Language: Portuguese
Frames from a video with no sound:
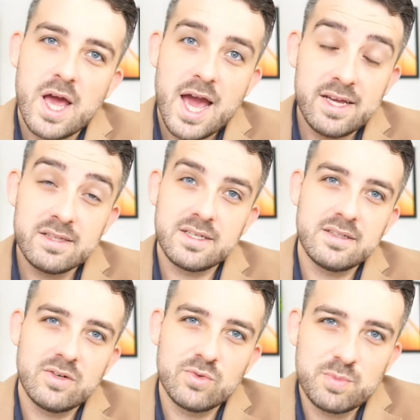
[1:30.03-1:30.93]
a
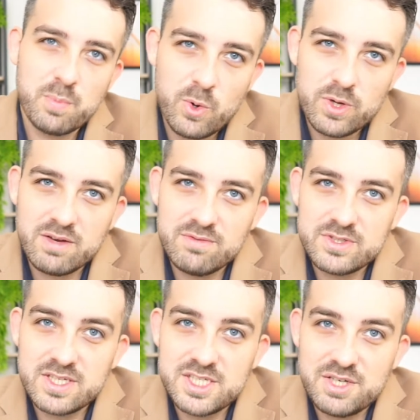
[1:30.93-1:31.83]
entender os porquê que
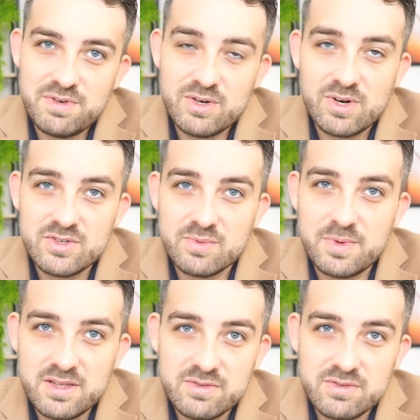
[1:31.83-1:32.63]
você tiver um relacionamento